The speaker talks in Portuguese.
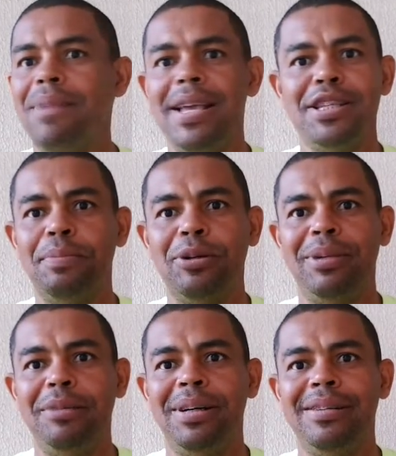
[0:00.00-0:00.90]
mais esse
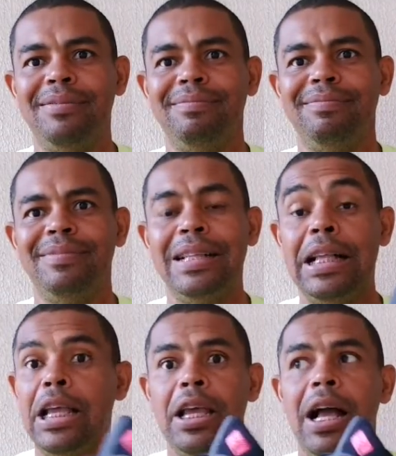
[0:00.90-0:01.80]
problema.
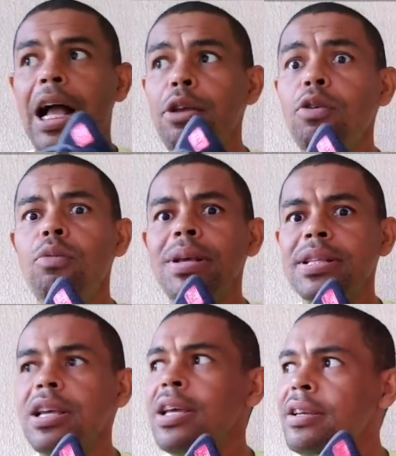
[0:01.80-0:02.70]
Aí eu
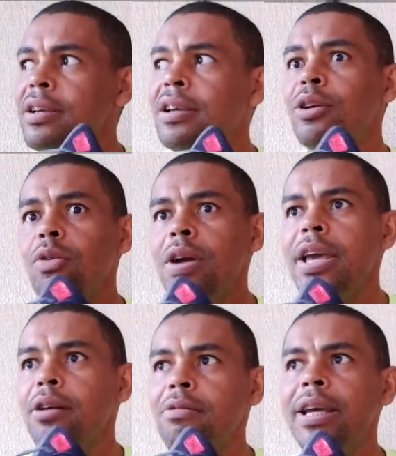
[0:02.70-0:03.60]
comecei a
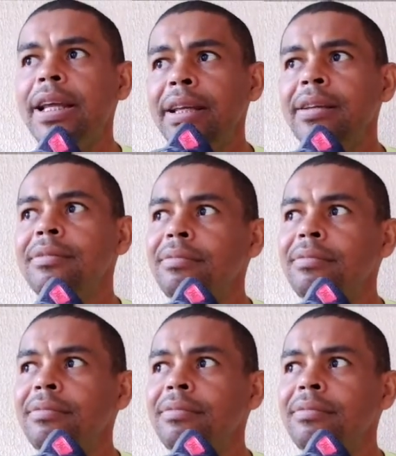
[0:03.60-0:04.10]
correr com ele